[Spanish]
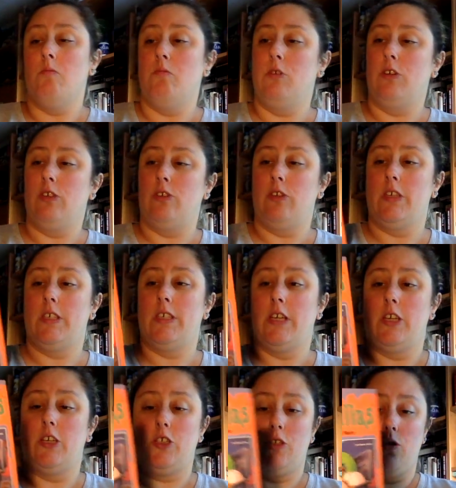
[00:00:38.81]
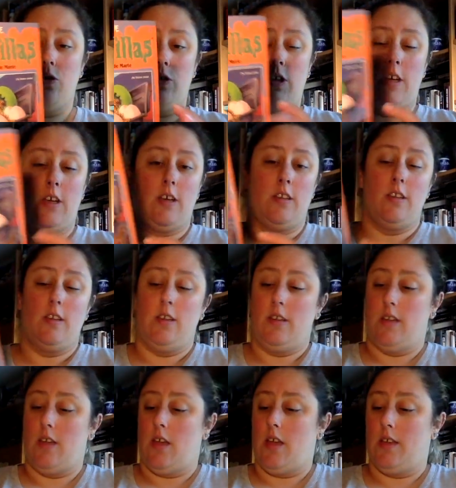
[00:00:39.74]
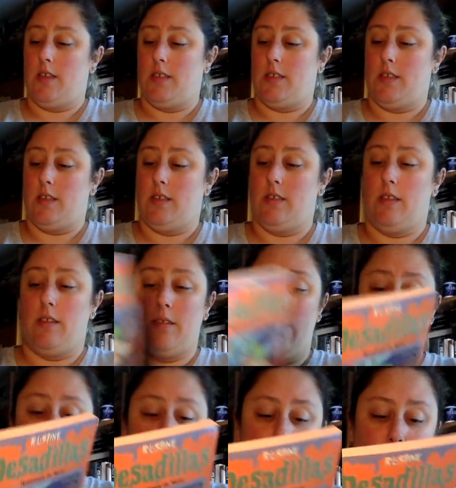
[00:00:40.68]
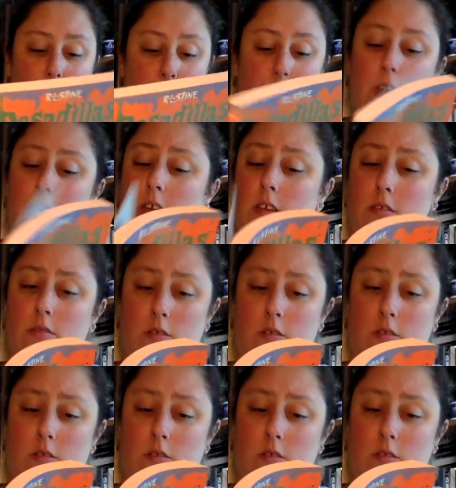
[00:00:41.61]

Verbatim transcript: Bueno, esta historia es de ediciones B,